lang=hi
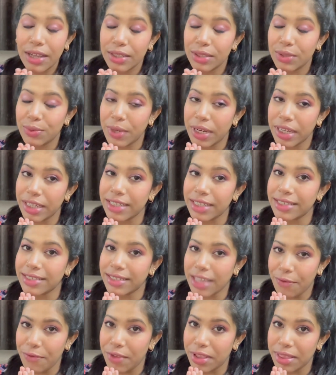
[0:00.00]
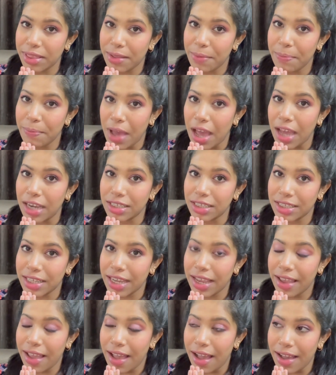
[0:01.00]
ट्वेंटी सेवेंथ मार्च
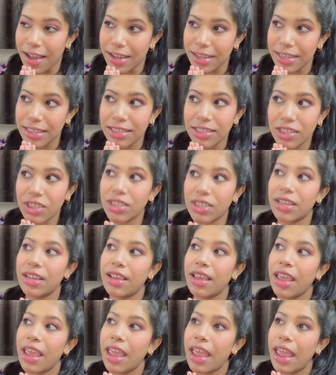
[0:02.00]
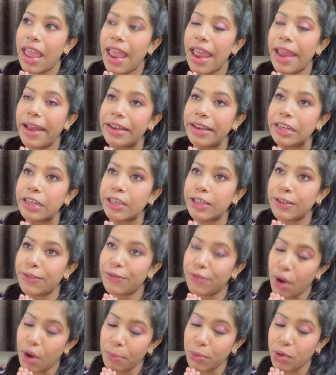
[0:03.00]
है आज एंड
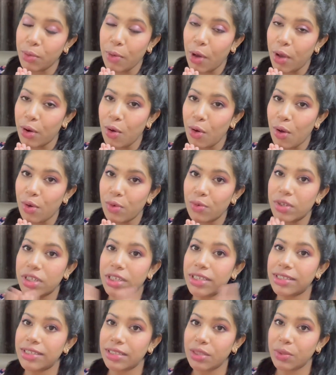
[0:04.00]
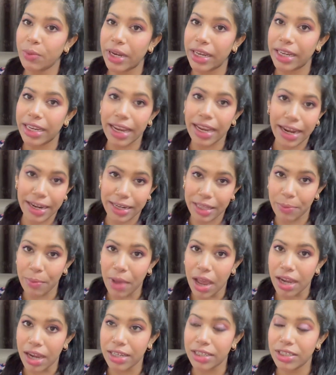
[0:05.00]
फ्रॉम टुमारो ऑनवर्ड्स ट्वेंटी एट्थ
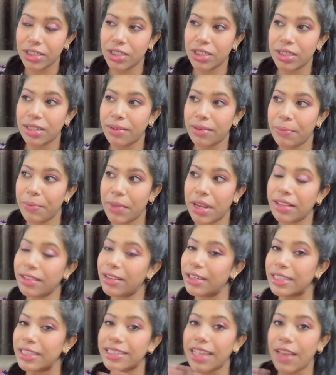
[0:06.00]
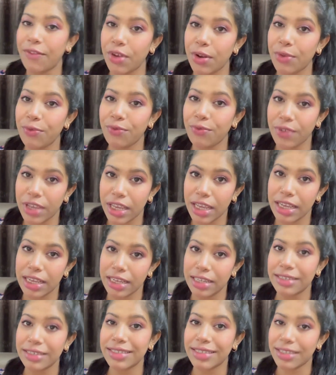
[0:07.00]
मार्च मेरा थर्टी सेवन वीक
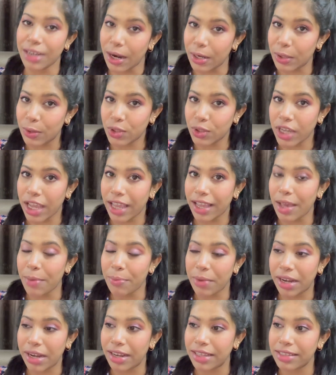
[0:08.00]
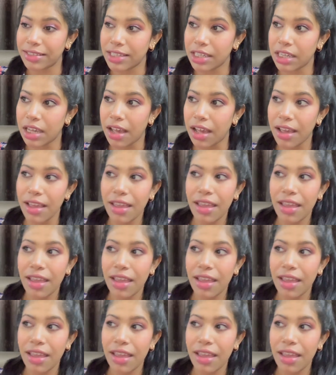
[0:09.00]
स्टार्ट हो जाएगा प्रेगनेंसी का